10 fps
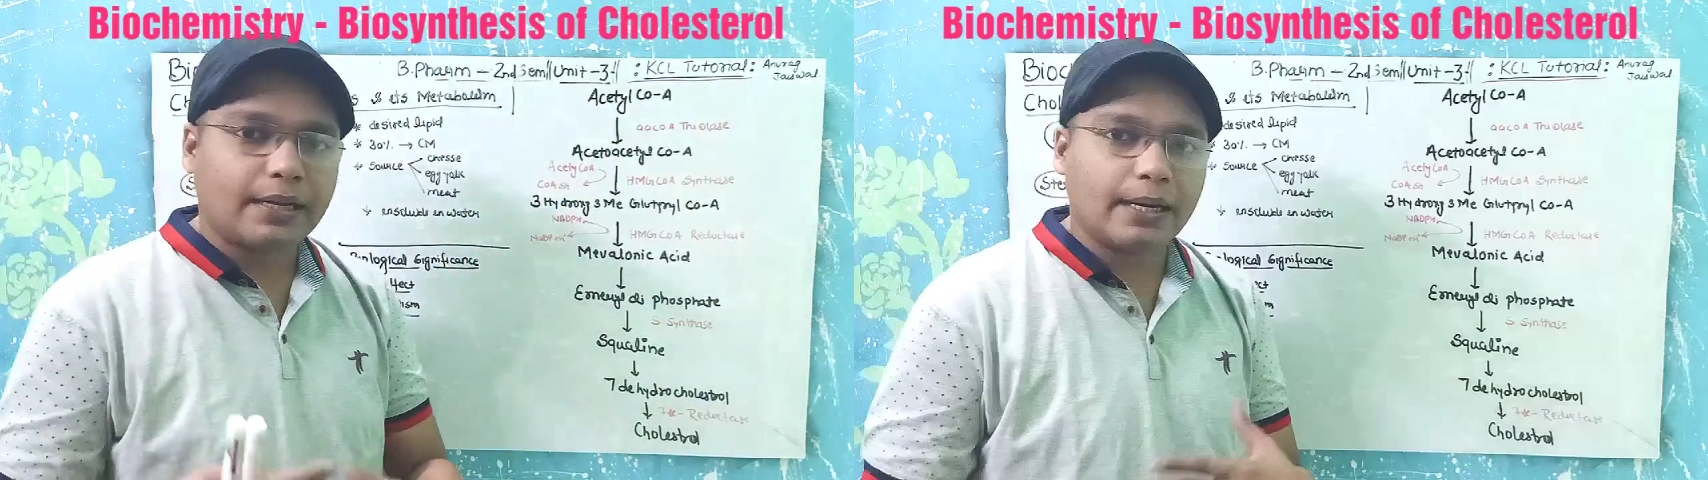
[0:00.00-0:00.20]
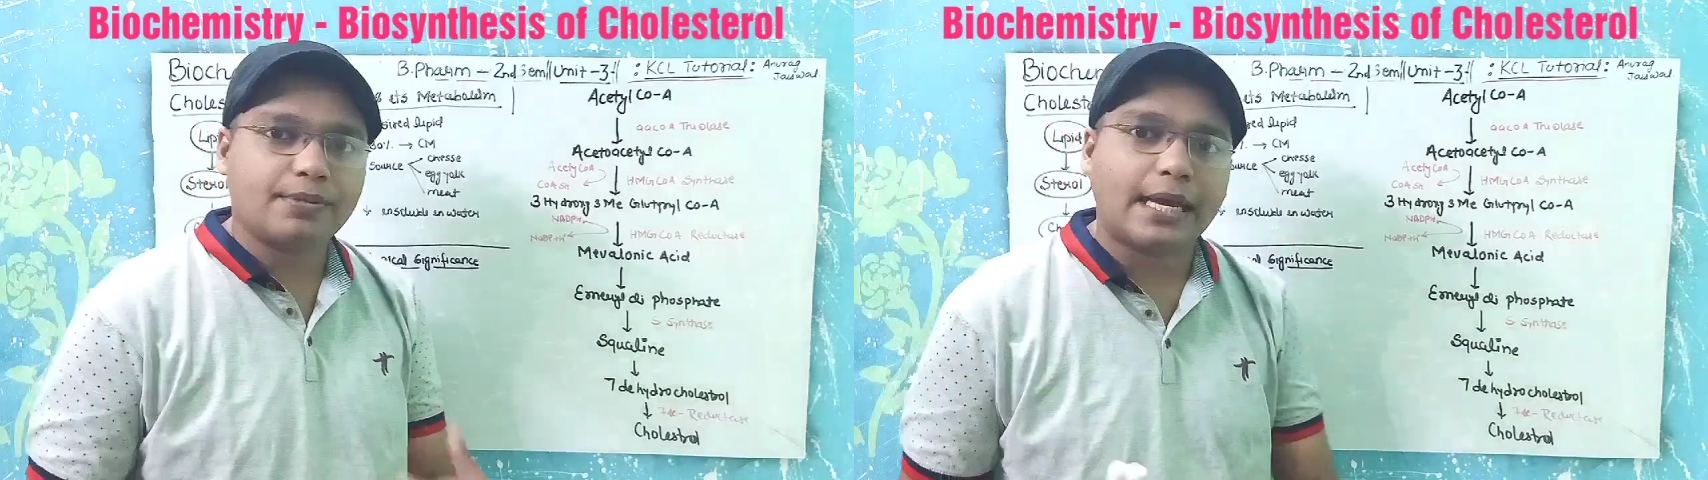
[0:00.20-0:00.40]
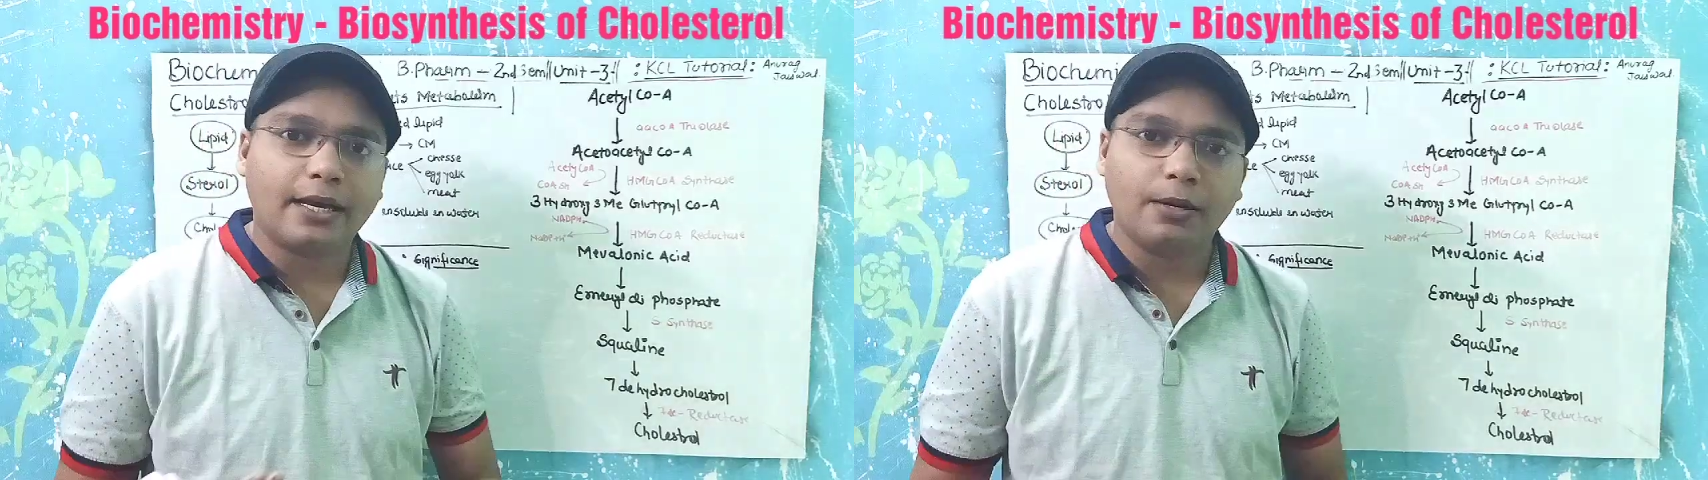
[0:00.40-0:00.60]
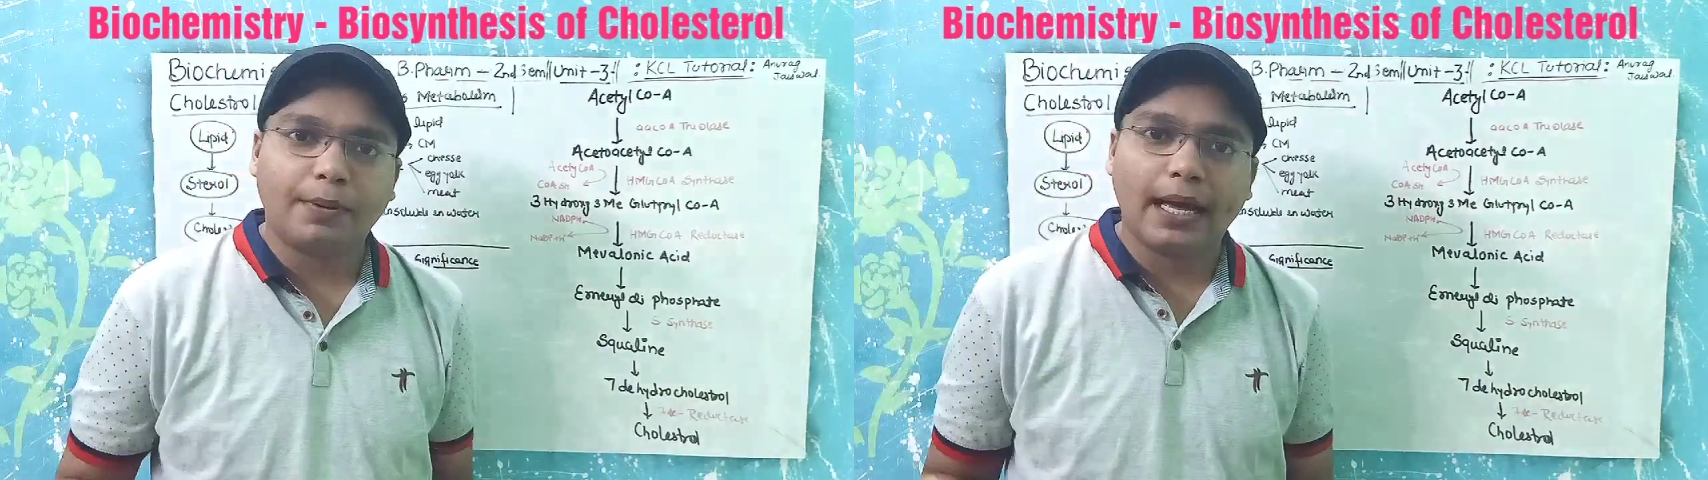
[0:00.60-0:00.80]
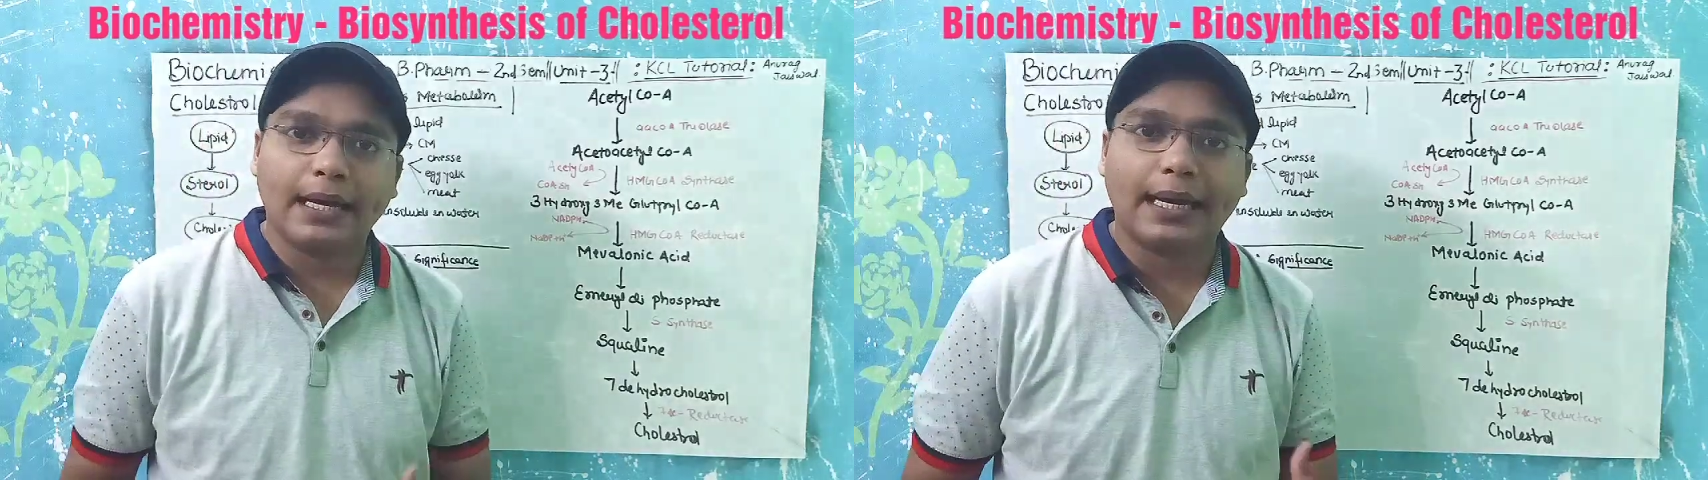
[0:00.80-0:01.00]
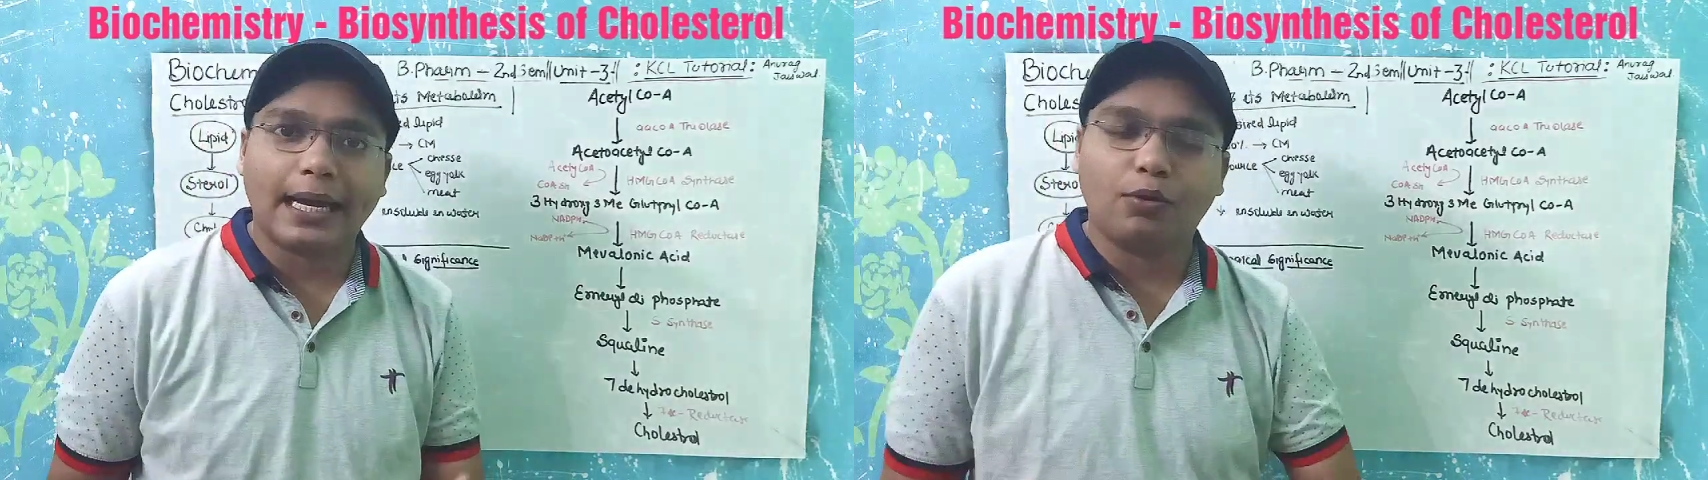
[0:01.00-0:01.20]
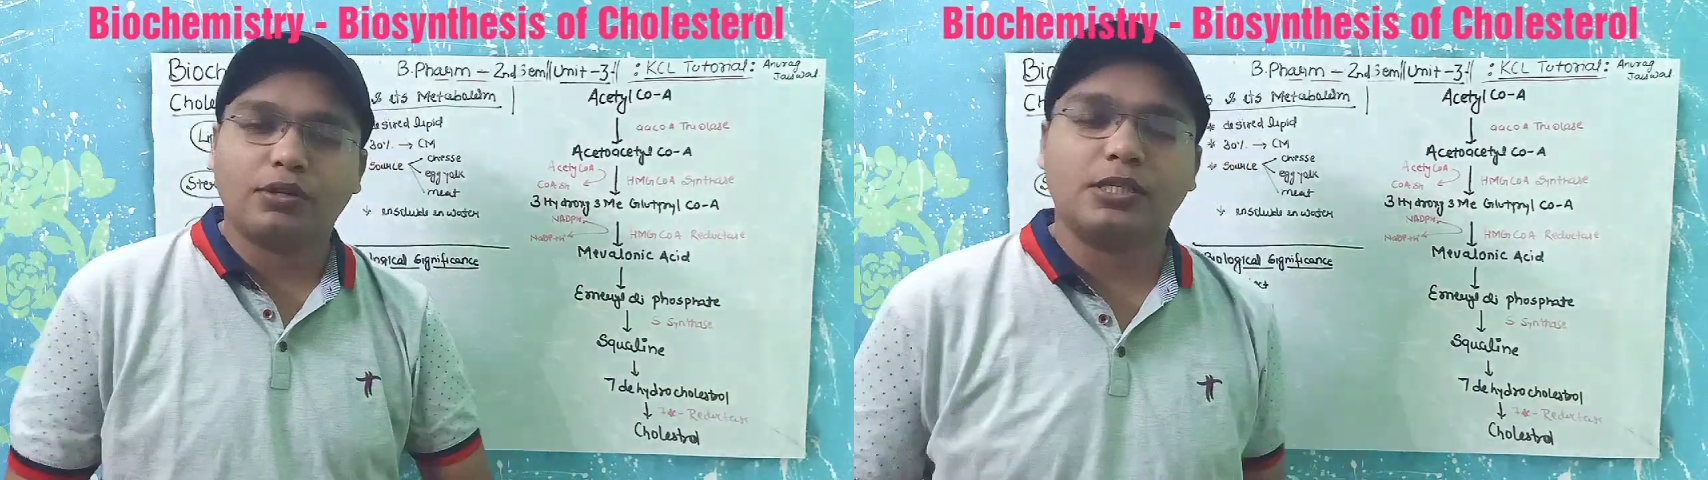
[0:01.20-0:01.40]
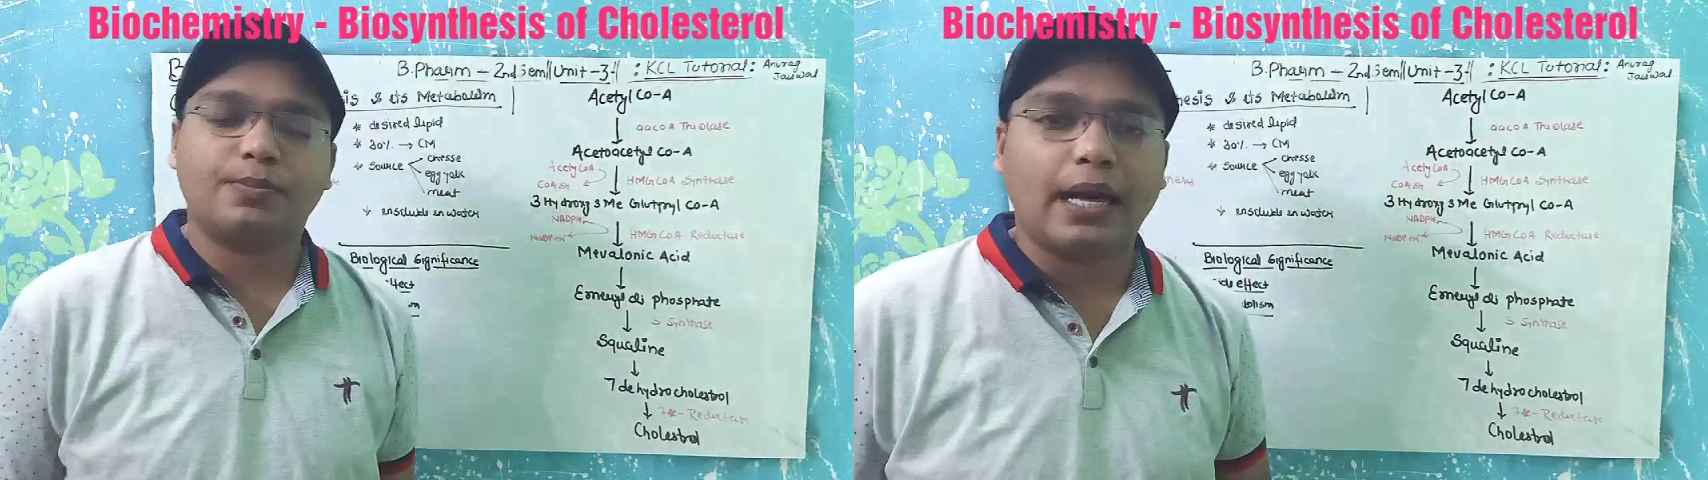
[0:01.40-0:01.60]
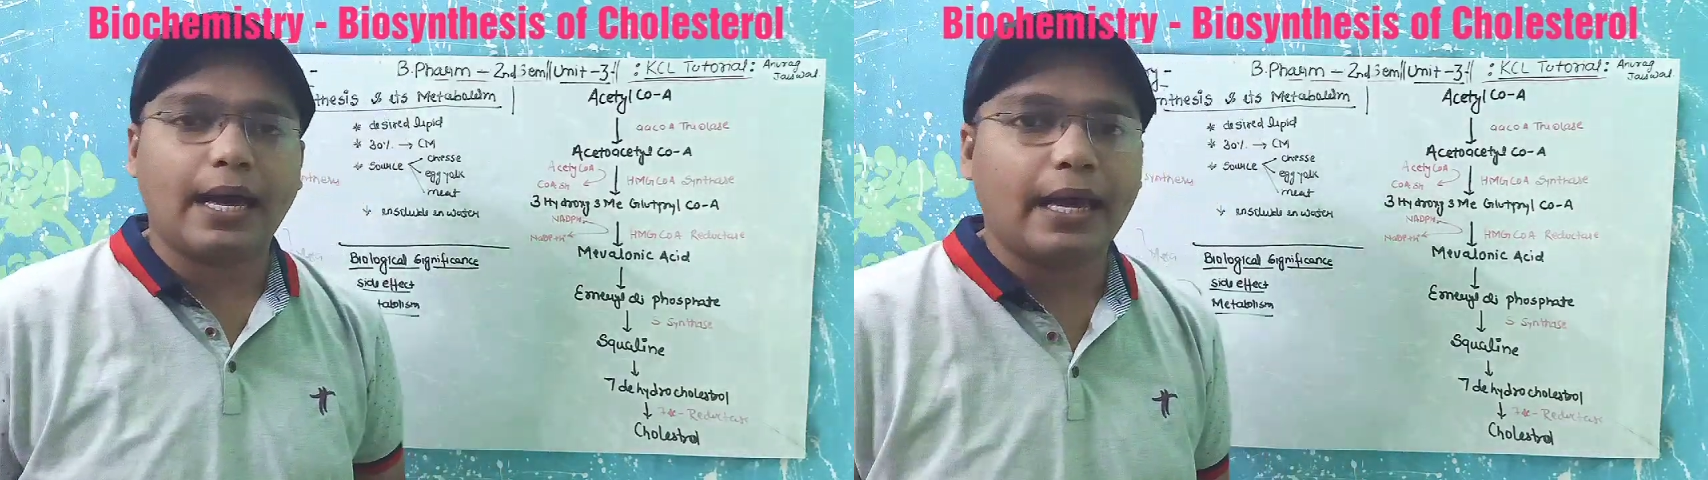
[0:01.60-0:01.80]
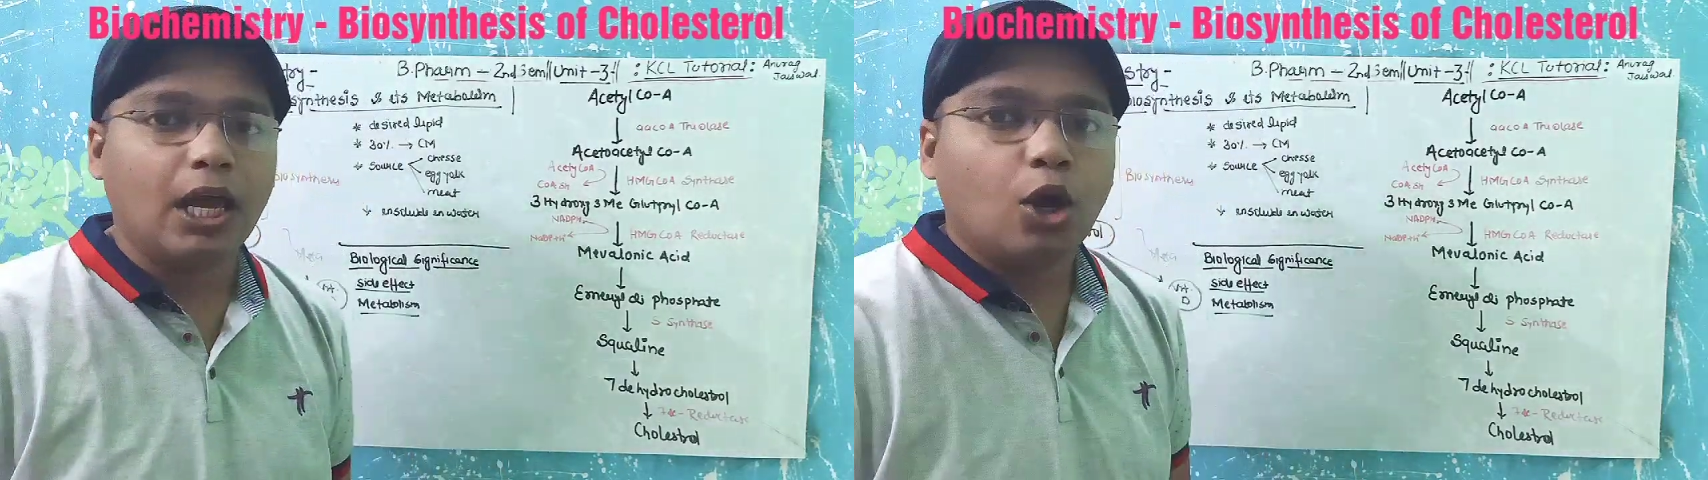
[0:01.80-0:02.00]
आपने क्रेप साइकिल पढ़ा है ग्लाइकोलिसिस पढ़ा
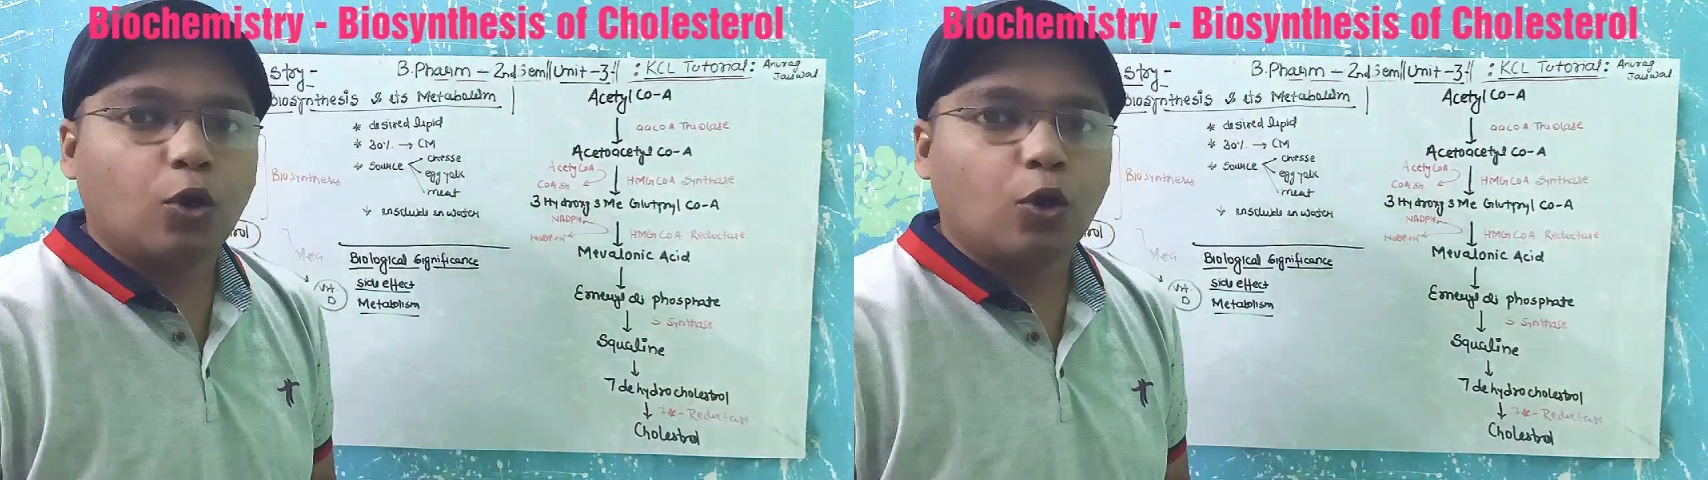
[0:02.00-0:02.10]
है